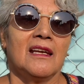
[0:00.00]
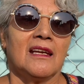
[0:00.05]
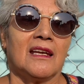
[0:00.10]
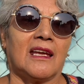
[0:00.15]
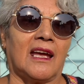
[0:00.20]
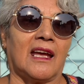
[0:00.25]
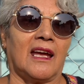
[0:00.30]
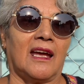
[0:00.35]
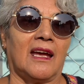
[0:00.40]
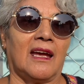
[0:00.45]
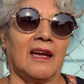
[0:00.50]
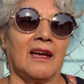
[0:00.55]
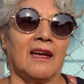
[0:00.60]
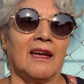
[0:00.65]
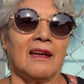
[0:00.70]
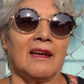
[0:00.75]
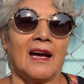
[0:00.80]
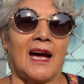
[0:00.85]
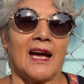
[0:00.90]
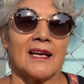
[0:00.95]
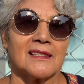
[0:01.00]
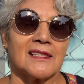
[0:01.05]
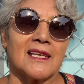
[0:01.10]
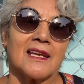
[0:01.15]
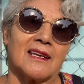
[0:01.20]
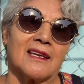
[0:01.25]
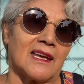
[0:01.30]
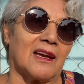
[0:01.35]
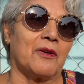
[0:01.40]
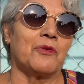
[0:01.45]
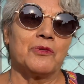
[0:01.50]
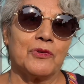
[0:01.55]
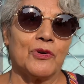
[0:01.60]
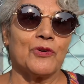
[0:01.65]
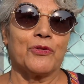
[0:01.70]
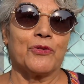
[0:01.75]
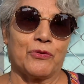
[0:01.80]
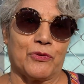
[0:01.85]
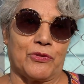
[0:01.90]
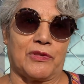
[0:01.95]
que hacen que
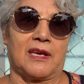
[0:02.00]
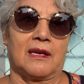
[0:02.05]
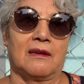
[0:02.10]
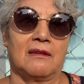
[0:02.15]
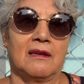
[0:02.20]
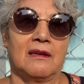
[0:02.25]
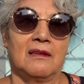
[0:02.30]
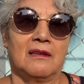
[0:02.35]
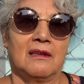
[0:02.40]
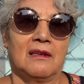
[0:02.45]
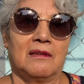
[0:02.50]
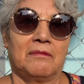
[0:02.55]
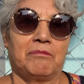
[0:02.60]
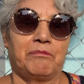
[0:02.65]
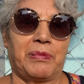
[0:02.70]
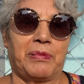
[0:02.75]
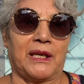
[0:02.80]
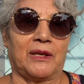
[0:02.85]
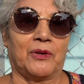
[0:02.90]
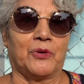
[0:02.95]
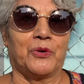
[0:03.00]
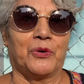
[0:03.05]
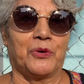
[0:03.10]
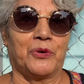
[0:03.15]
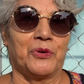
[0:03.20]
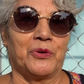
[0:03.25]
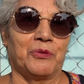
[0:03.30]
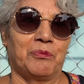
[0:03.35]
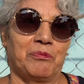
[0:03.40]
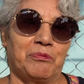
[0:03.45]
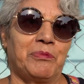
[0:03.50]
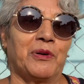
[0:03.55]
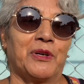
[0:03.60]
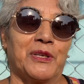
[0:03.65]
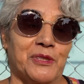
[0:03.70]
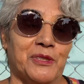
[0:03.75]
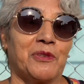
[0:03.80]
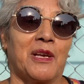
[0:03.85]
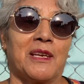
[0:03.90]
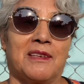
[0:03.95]
uno dude pero por
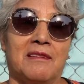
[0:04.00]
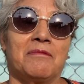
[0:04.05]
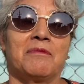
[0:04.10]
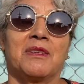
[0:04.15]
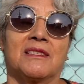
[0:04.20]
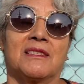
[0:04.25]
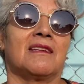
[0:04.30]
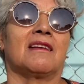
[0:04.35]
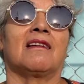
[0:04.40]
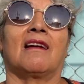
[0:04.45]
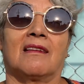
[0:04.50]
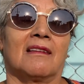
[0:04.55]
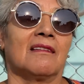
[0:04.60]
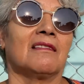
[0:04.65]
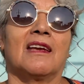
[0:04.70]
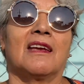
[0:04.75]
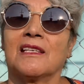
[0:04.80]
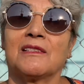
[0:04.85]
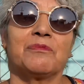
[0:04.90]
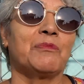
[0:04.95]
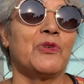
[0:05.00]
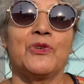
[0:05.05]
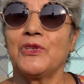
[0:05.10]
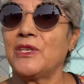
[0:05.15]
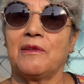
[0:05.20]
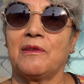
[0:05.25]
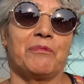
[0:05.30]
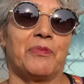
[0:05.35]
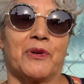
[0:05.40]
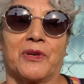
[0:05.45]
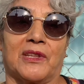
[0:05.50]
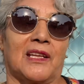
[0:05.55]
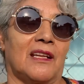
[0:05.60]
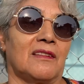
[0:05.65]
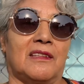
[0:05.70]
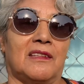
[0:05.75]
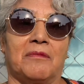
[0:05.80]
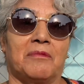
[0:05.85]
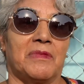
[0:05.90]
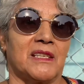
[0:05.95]
eso hay que investigar. Es muy
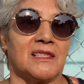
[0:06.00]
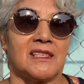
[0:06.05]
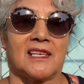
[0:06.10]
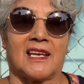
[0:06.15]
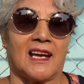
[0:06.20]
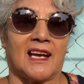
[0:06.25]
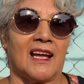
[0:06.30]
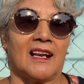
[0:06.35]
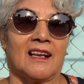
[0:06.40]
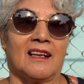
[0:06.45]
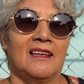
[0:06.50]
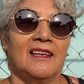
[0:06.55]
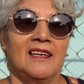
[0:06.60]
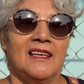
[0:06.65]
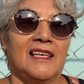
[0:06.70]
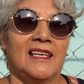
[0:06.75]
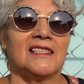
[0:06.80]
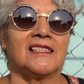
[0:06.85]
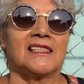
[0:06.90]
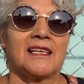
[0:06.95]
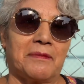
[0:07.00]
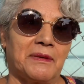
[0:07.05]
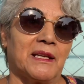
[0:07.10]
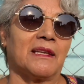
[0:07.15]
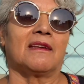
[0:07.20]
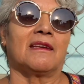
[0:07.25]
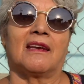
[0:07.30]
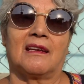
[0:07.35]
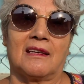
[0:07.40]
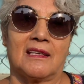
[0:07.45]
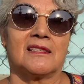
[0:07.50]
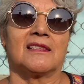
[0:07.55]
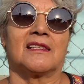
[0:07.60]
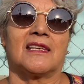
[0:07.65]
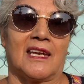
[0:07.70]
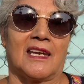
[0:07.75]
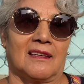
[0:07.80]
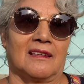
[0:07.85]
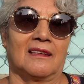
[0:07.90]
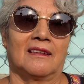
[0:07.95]
importante investigar y saber quién es
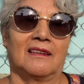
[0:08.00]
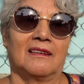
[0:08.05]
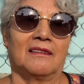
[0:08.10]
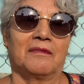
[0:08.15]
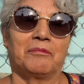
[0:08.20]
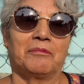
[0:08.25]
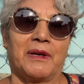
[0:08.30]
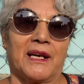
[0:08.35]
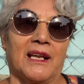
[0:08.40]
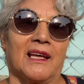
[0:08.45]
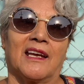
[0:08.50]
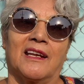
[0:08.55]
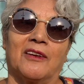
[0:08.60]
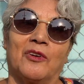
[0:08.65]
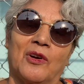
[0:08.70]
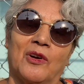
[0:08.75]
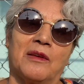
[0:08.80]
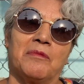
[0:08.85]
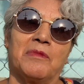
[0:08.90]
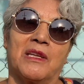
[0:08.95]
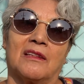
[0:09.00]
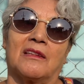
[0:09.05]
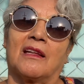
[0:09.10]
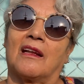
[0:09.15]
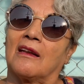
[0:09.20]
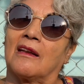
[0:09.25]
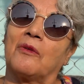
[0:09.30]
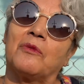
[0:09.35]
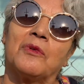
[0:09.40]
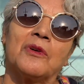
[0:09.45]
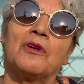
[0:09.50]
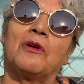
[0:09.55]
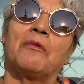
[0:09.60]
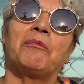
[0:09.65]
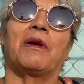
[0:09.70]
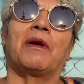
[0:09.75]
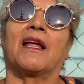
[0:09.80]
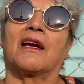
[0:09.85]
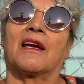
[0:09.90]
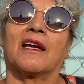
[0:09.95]
quién, para que no le mientan a uno,
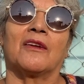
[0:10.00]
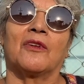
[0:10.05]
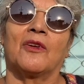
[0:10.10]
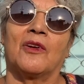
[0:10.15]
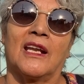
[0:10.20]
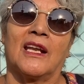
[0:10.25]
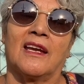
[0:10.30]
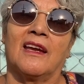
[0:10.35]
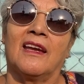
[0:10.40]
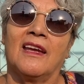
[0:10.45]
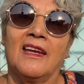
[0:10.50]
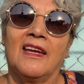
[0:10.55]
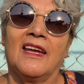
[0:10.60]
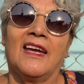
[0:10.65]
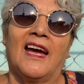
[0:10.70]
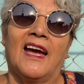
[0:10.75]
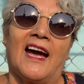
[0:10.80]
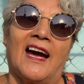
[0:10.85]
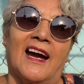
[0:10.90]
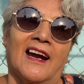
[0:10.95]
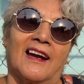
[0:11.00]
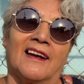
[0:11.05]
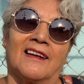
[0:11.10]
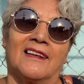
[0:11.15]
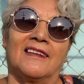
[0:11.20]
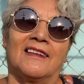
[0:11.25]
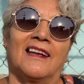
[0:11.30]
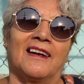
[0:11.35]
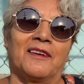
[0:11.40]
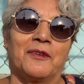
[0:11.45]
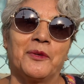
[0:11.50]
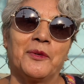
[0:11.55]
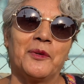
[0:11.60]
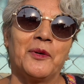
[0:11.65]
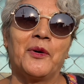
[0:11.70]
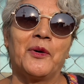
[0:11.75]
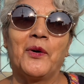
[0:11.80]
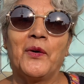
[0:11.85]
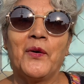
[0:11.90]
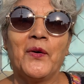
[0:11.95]
para que no le hagan a
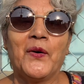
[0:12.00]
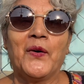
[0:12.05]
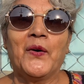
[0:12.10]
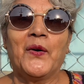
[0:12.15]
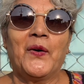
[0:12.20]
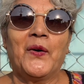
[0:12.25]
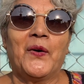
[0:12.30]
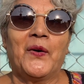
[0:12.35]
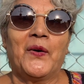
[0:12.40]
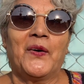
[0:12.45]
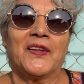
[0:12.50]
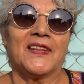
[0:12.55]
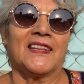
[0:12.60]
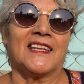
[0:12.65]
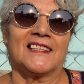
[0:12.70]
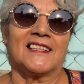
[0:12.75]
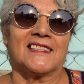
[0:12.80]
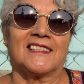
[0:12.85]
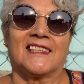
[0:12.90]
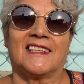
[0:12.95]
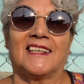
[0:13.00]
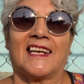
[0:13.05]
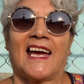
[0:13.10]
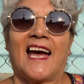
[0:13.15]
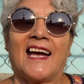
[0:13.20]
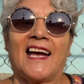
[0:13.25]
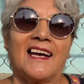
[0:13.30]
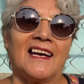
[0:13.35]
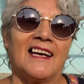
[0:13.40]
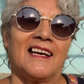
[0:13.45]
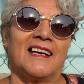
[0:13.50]
uno decir, ah,